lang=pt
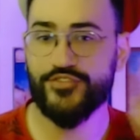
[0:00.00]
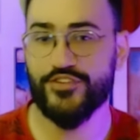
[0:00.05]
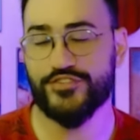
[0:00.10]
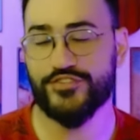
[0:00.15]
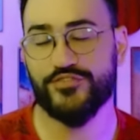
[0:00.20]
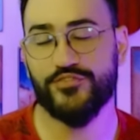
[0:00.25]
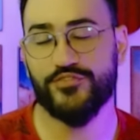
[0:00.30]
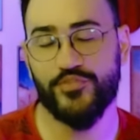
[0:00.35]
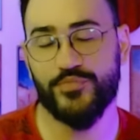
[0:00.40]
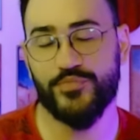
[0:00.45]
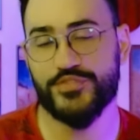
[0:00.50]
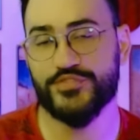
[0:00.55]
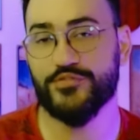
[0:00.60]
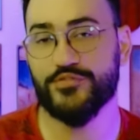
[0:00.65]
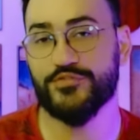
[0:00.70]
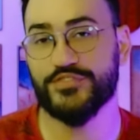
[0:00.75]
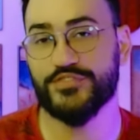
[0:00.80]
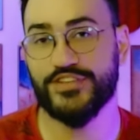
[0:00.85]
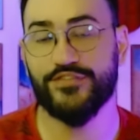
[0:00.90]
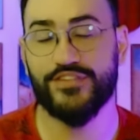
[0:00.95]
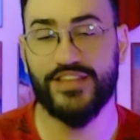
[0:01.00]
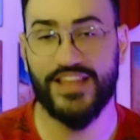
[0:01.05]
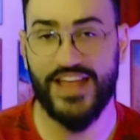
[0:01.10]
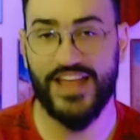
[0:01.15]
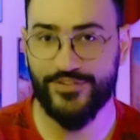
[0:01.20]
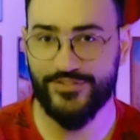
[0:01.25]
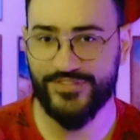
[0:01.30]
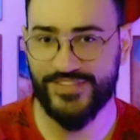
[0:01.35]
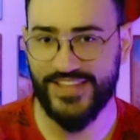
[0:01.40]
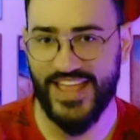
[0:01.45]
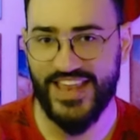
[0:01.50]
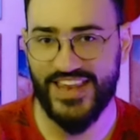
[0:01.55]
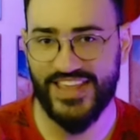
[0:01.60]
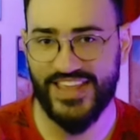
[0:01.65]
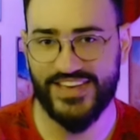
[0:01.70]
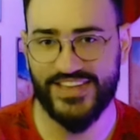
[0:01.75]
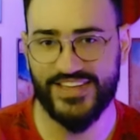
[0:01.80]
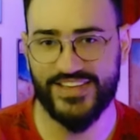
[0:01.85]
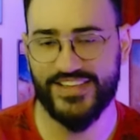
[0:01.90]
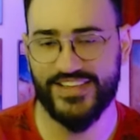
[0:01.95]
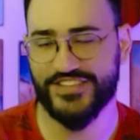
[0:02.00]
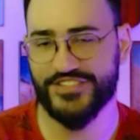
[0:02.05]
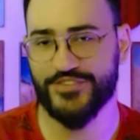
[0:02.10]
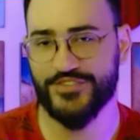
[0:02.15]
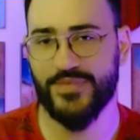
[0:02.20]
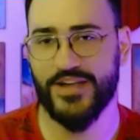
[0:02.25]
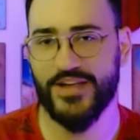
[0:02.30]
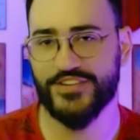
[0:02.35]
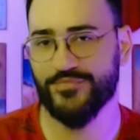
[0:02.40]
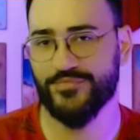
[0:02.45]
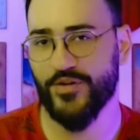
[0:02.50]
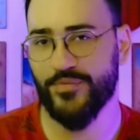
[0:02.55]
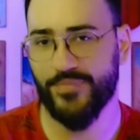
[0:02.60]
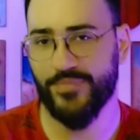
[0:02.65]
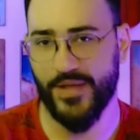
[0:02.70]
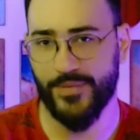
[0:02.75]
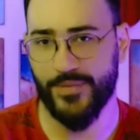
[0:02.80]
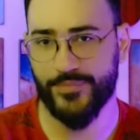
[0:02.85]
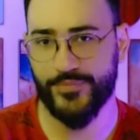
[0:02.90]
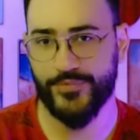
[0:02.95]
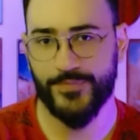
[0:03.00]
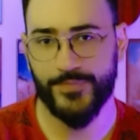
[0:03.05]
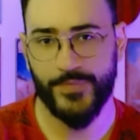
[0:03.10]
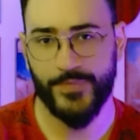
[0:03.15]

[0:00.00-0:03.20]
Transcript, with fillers: do nosso grupo exclusivo lá no Telegram, que a gente bate mal papo.